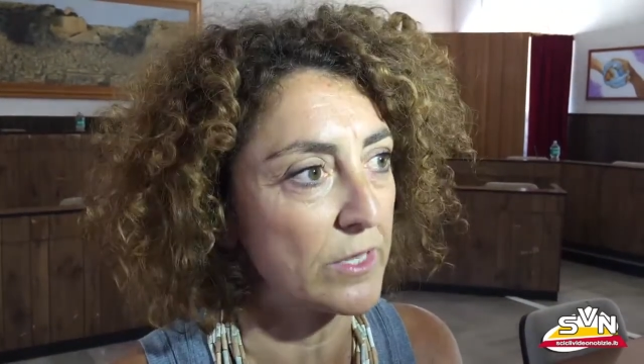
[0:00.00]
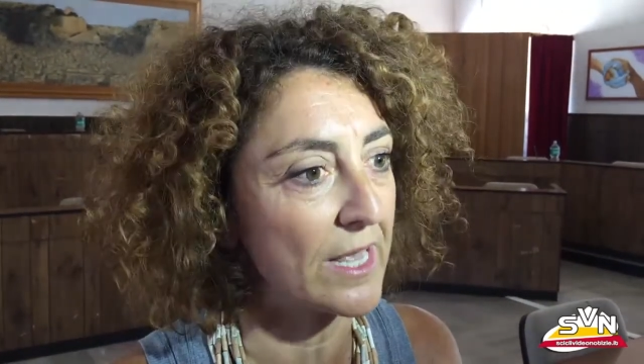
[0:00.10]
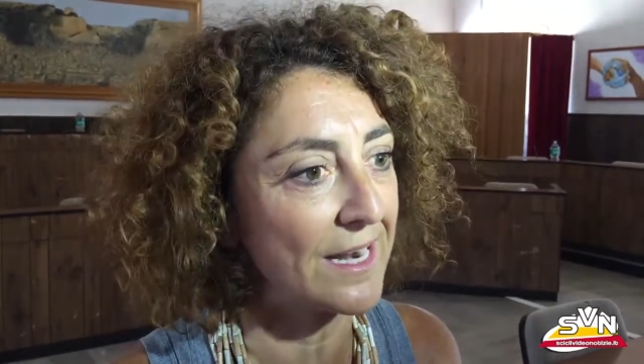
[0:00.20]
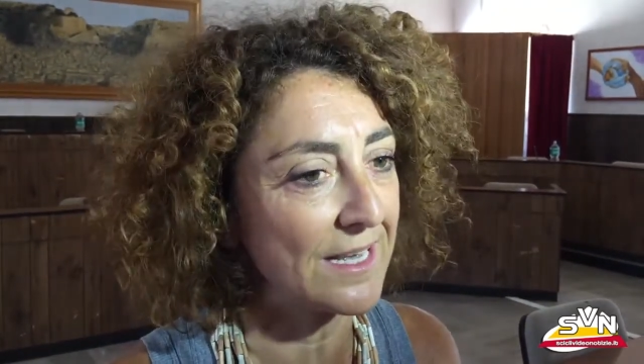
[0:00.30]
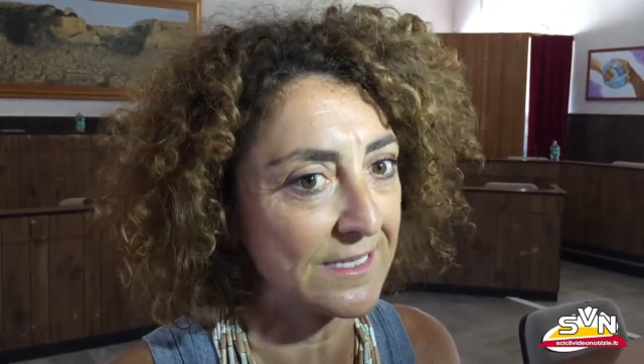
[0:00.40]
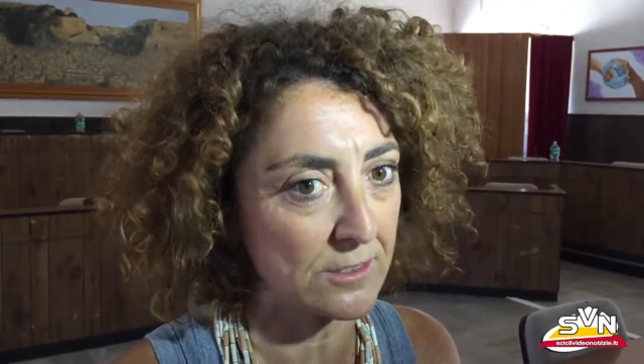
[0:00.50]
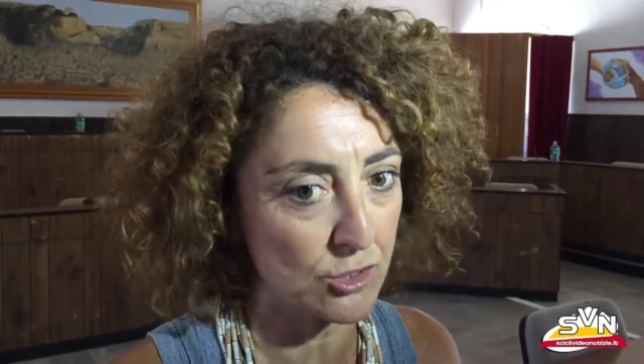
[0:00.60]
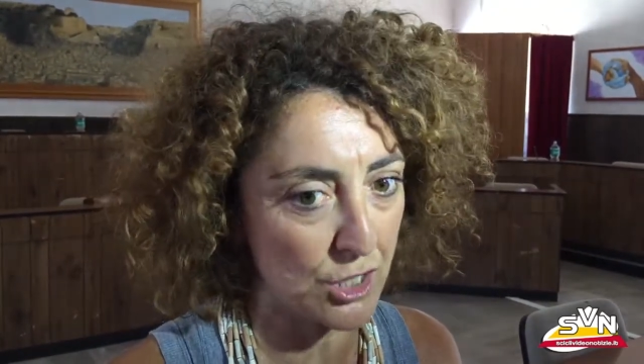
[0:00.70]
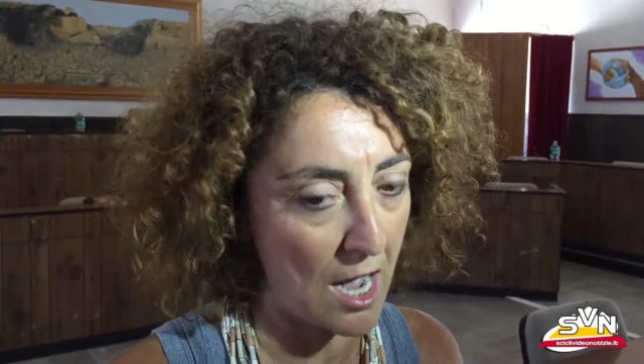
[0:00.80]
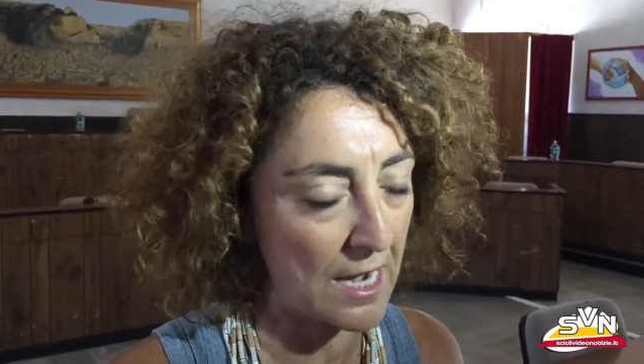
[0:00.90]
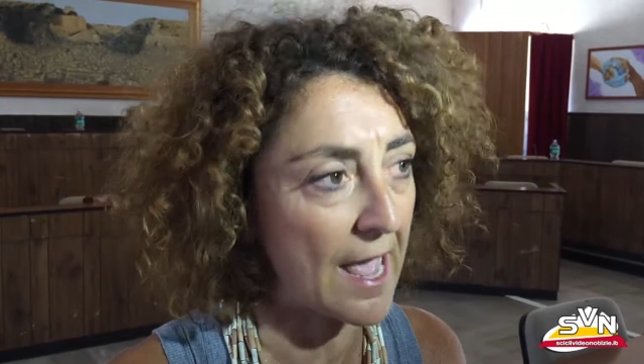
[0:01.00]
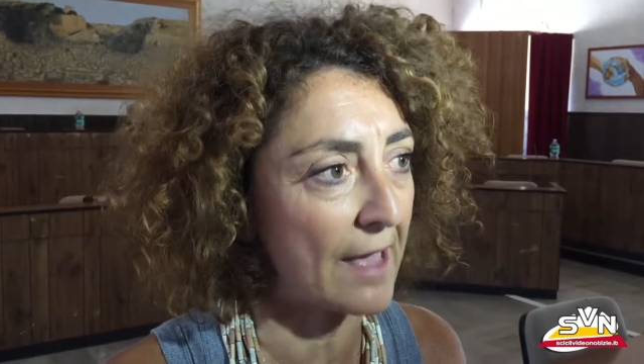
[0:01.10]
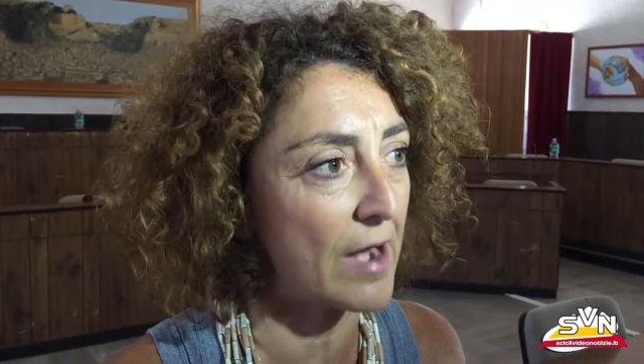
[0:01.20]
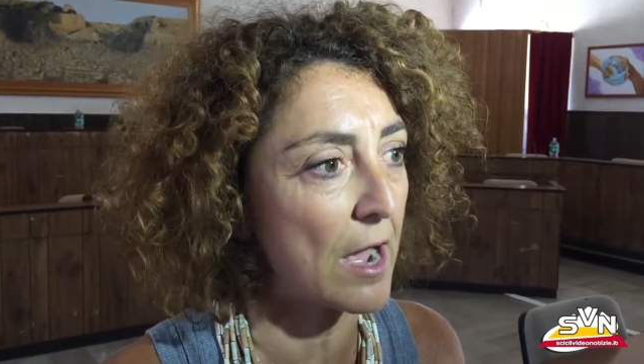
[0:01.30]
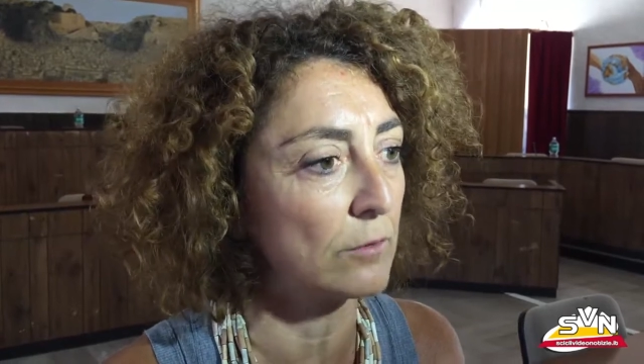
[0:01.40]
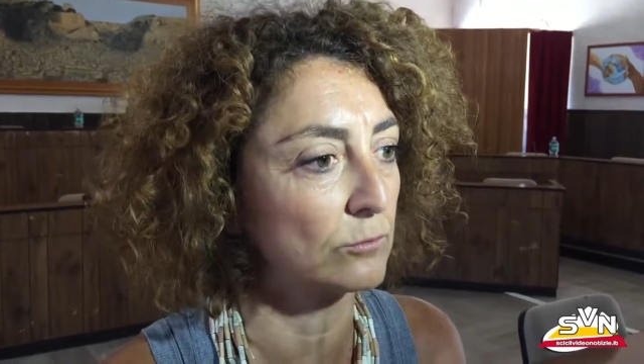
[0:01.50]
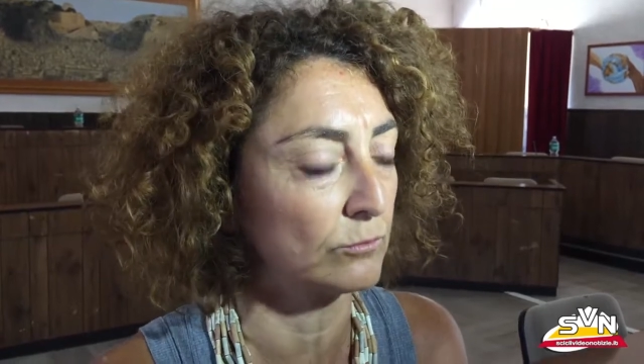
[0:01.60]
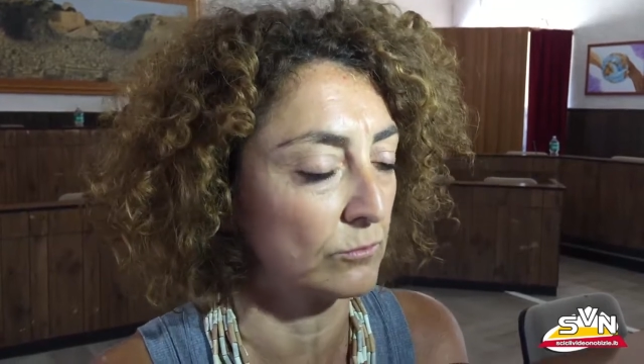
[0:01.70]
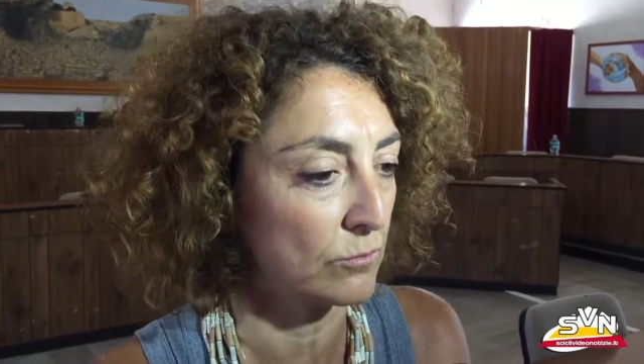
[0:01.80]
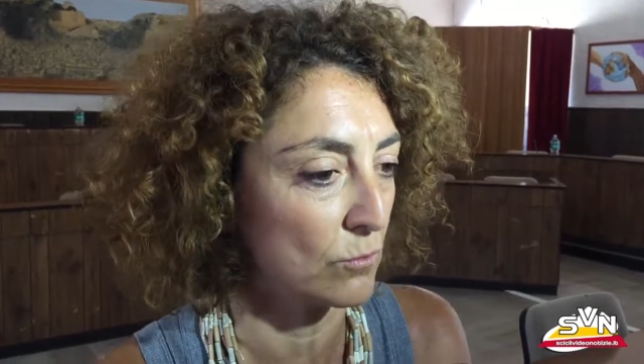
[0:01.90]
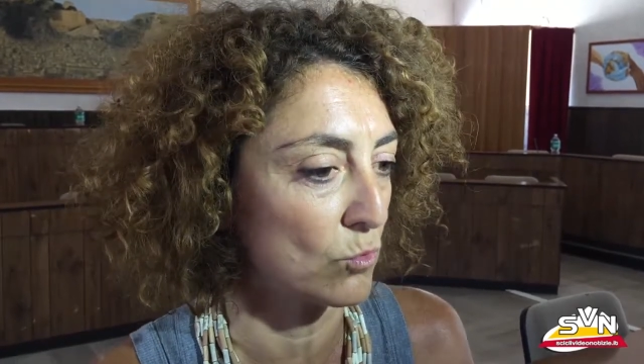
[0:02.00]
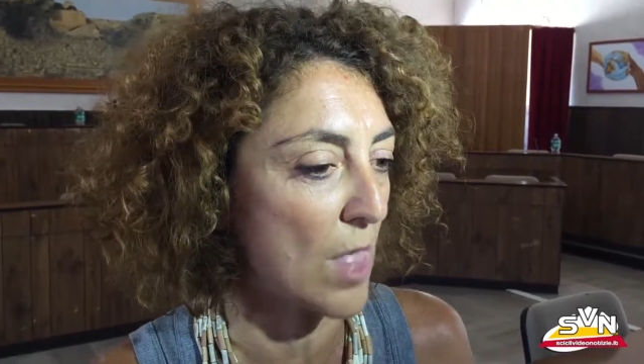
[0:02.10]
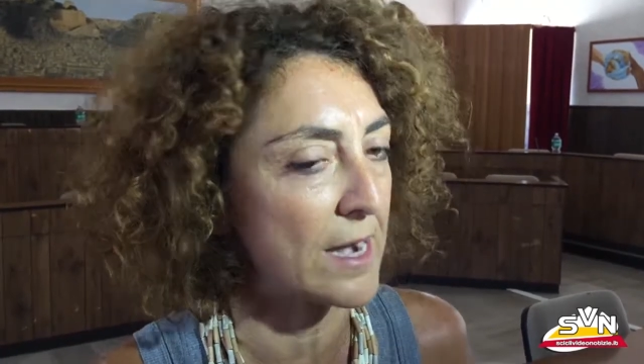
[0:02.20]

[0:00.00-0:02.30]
quindi edilizia sociale e avrà un,